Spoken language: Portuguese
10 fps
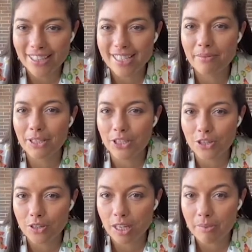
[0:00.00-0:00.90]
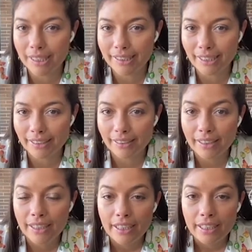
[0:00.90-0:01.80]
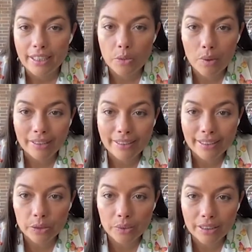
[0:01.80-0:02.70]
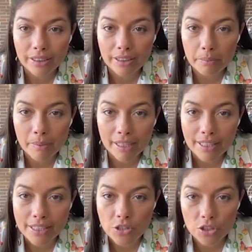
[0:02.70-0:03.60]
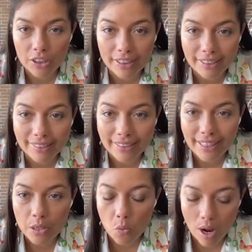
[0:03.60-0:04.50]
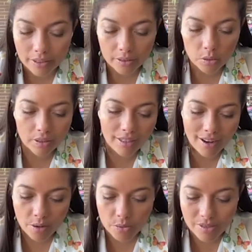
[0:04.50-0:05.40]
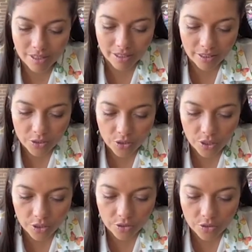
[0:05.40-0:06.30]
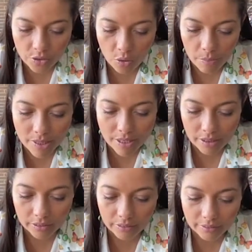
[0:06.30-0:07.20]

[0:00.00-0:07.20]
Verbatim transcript: Faz tempo que a gente tá olha minha tela. E um adendo aqui para estes 34 graus aqui, gente. Como assim?